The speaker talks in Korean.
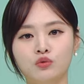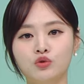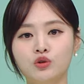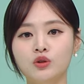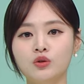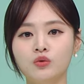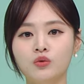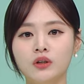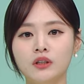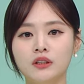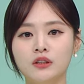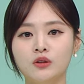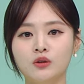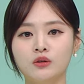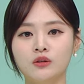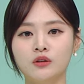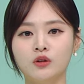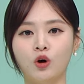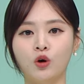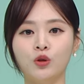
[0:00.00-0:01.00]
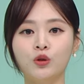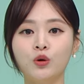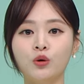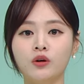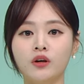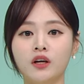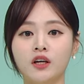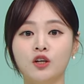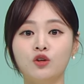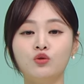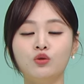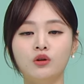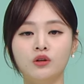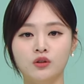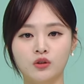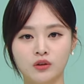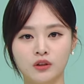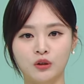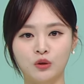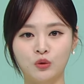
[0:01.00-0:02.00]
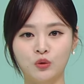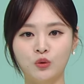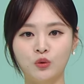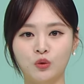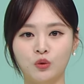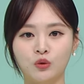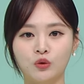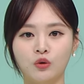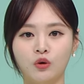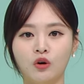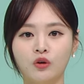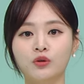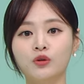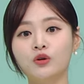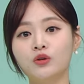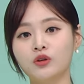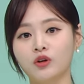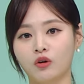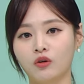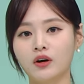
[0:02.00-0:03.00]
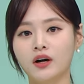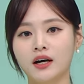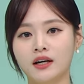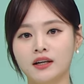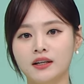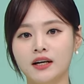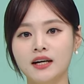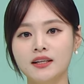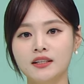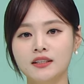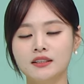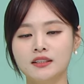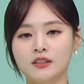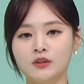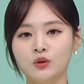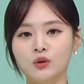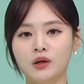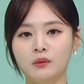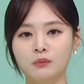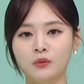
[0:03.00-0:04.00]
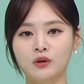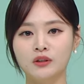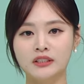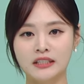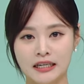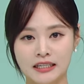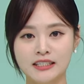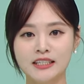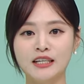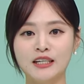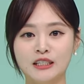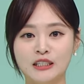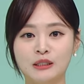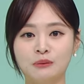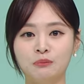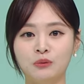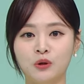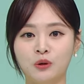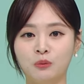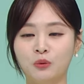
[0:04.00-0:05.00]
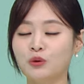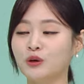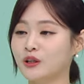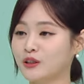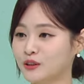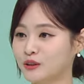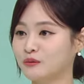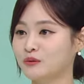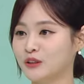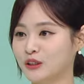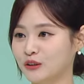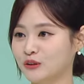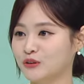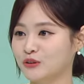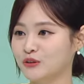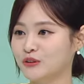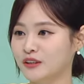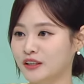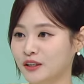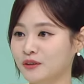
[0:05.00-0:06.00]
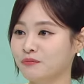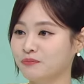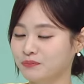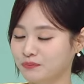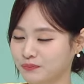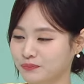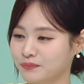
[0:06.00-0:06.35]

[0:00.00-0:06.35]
무릎 관절은 어떻게 이루어져 있고 또 어떤 역할을 하는지도 한번 자세히 짚어보겠습니다, 교수님.